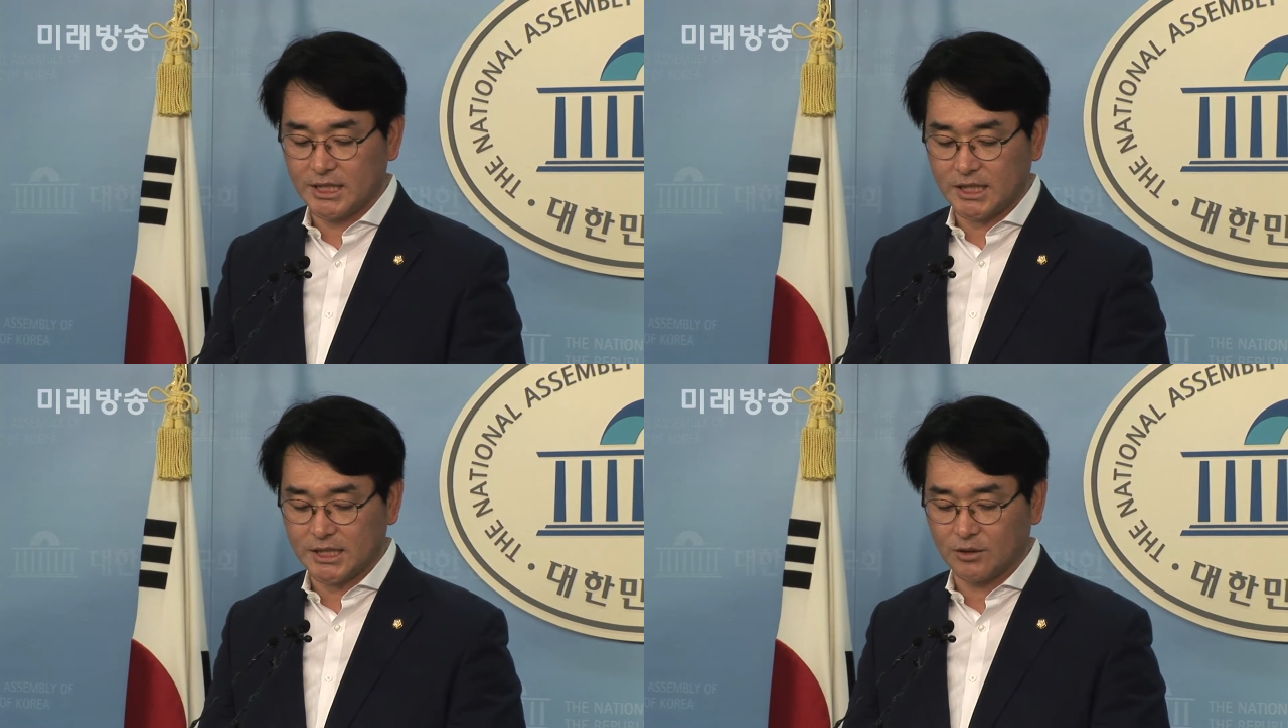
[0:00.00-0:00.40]

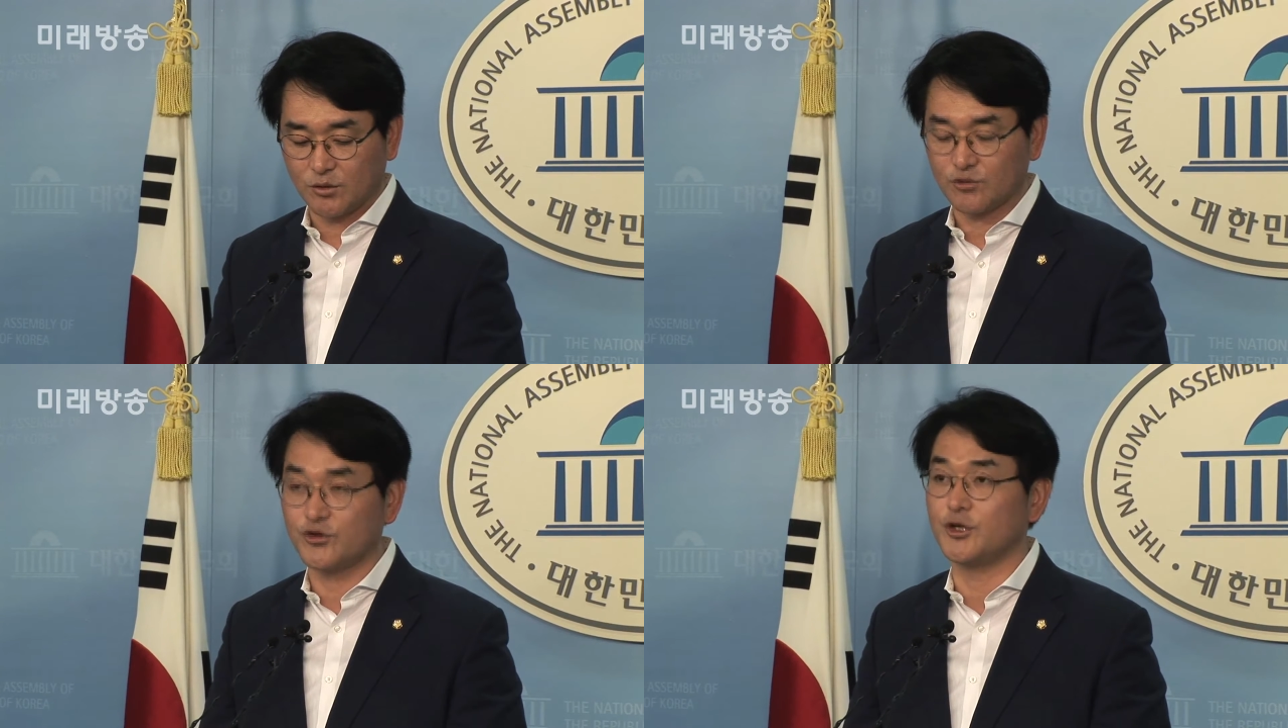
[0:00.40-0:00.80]

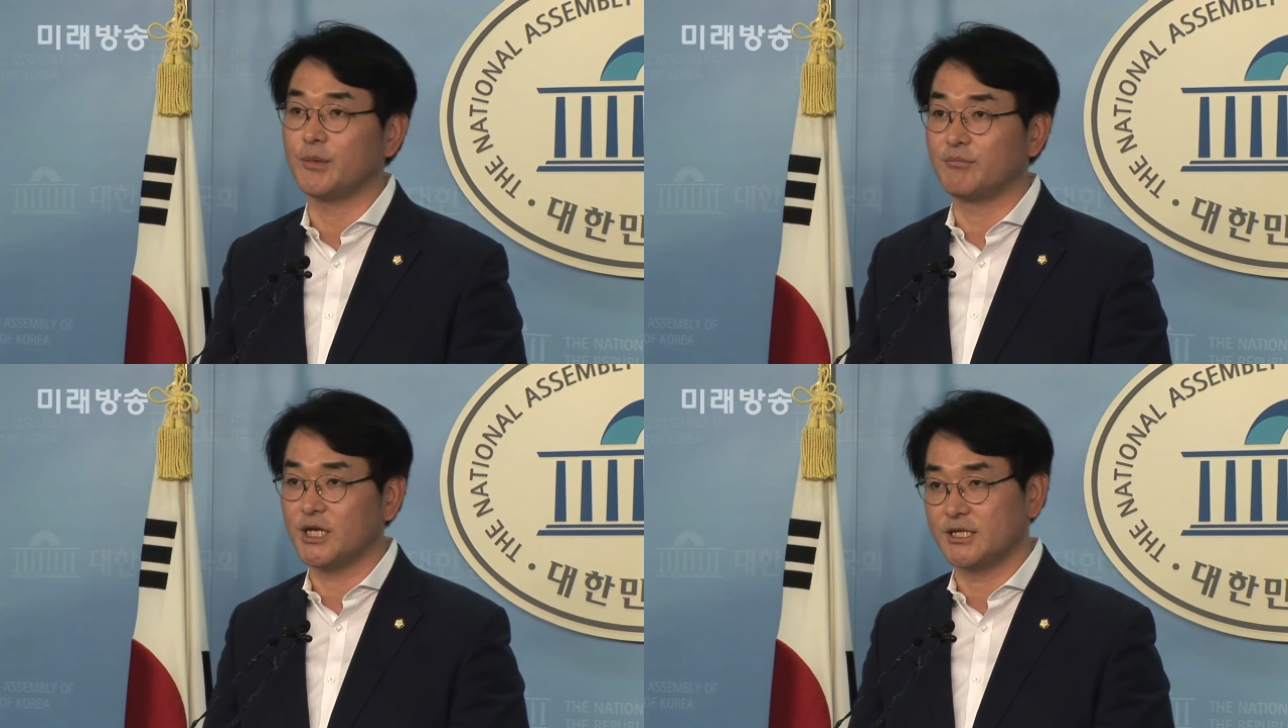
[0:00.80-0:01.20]
이사장으로
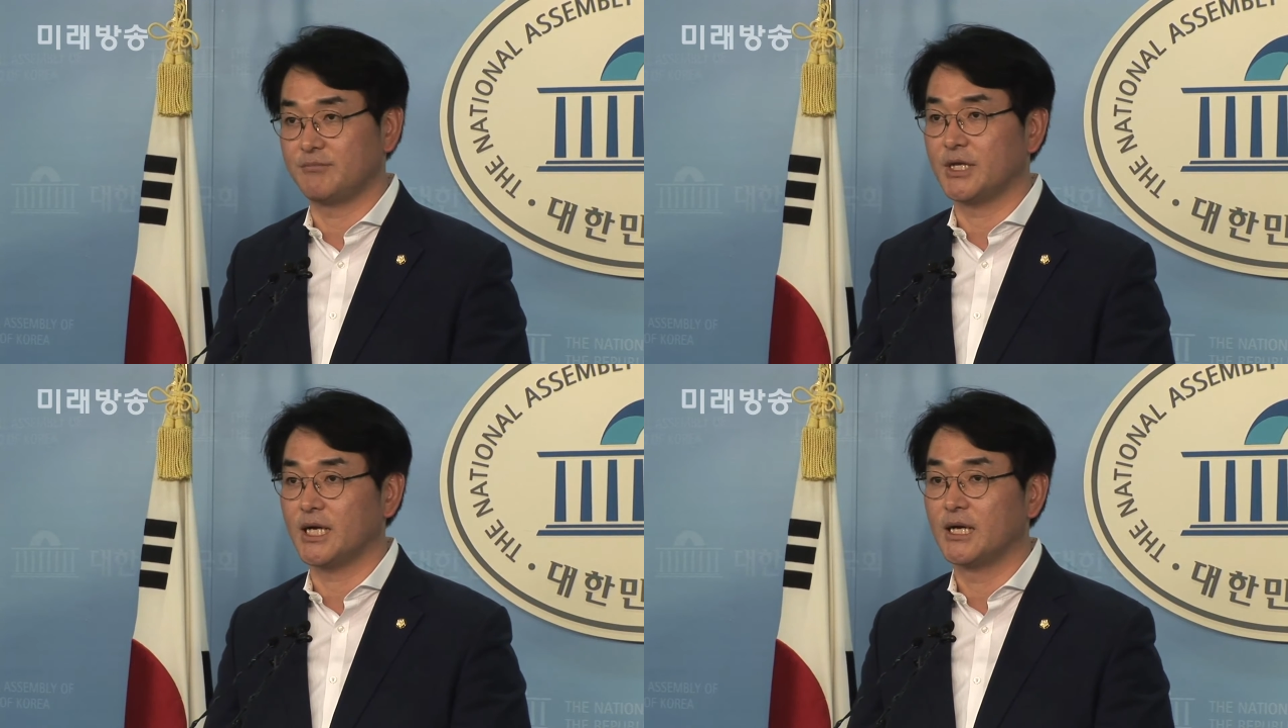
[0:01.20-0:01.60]
취임한 바
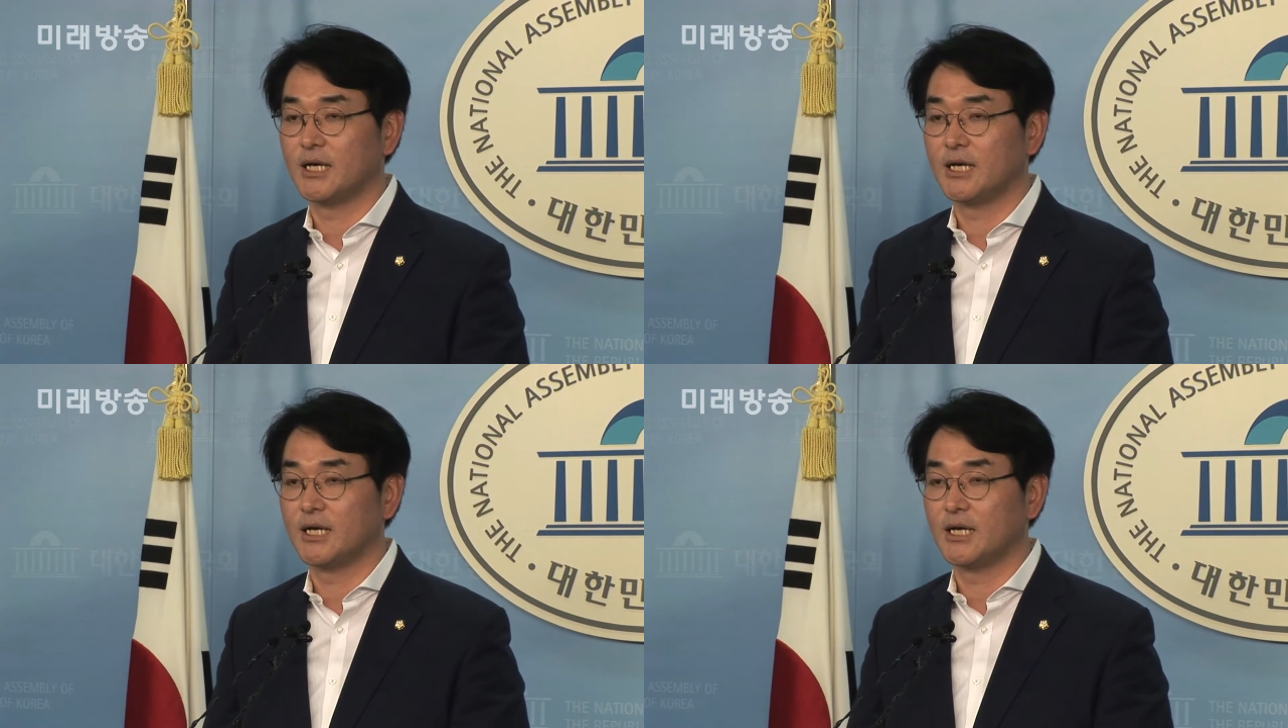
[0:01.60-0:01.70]
있습니다.